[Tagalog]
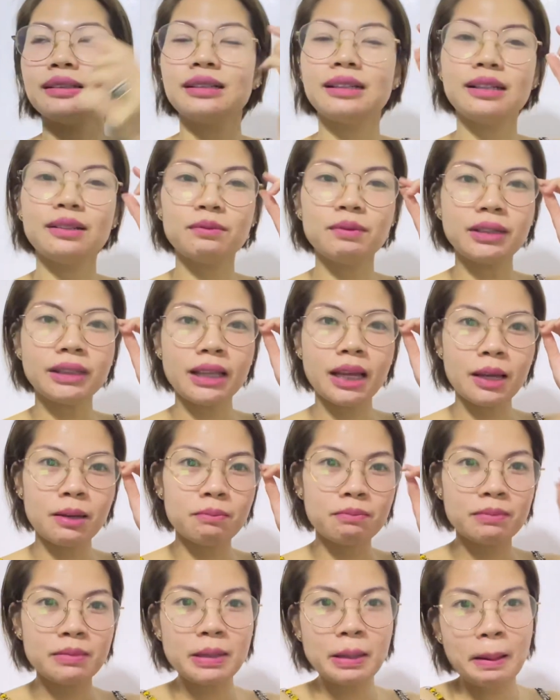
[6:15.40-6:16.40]
What Ay,
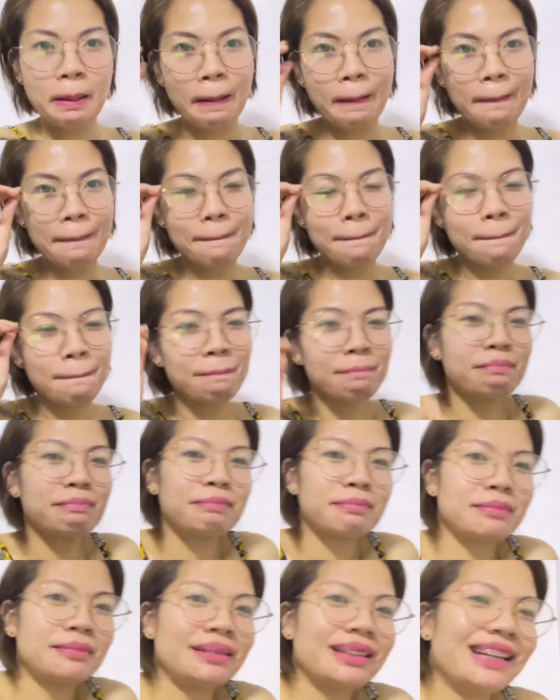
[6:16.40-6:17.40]
pakialag. Table ko
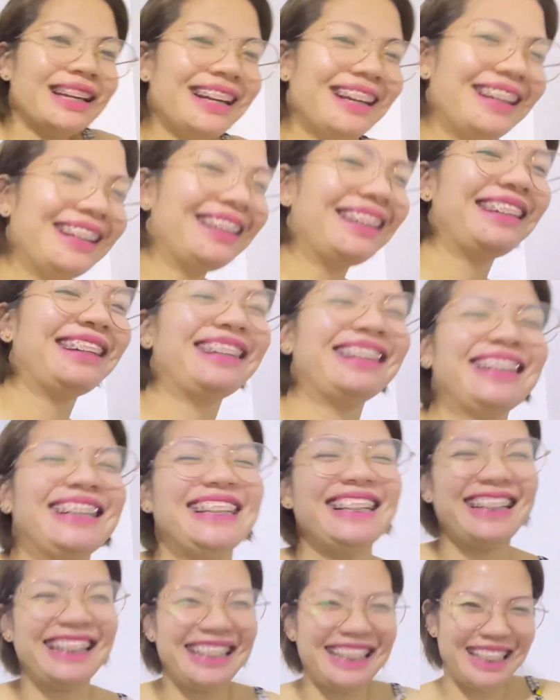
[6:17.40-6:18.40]
yan, okay?
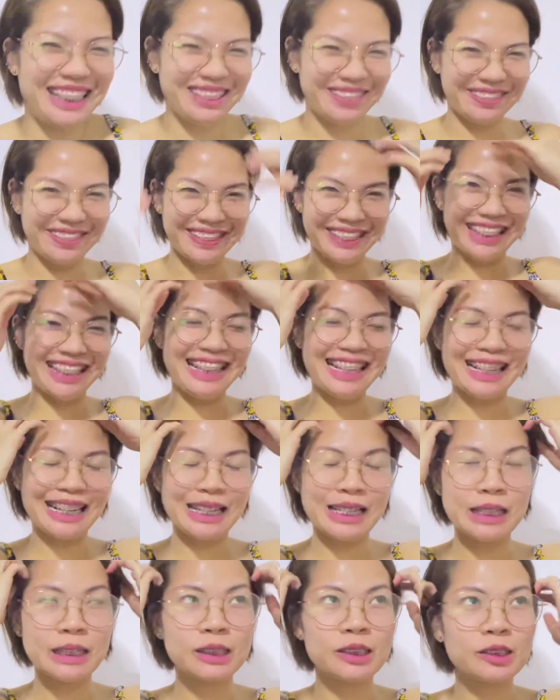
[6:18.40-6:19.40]
Nakikiubo na lang.
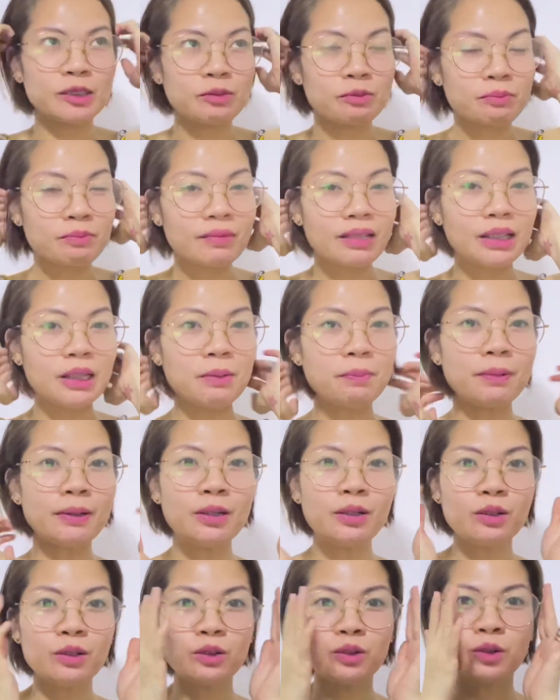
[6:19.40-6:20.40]

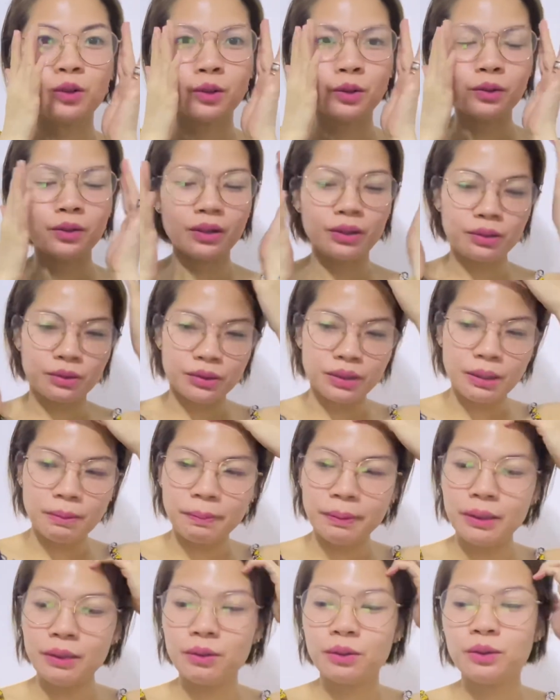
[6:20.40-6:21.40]
Napanood ko yung ano,
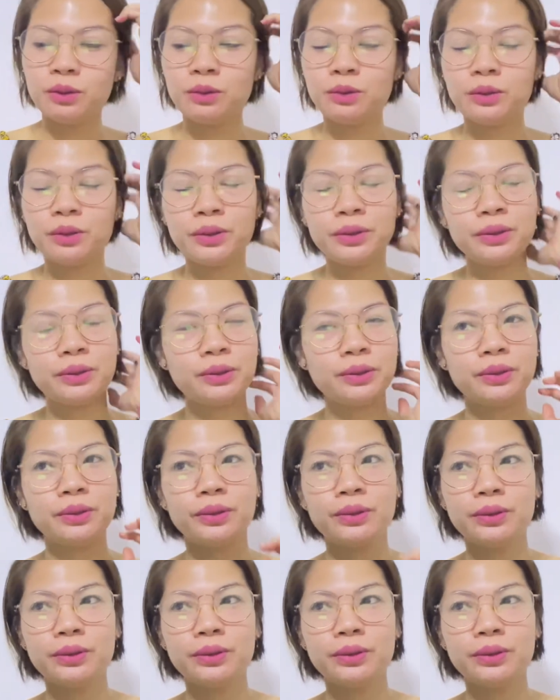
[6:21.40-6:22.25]
napanood ko yung...